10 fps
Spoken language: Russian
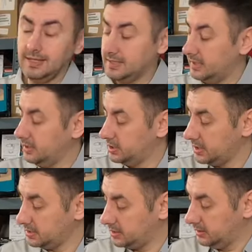задней
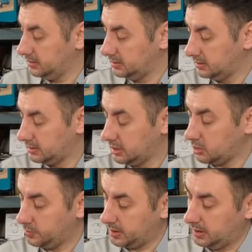части
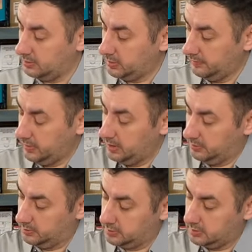коробки мы видим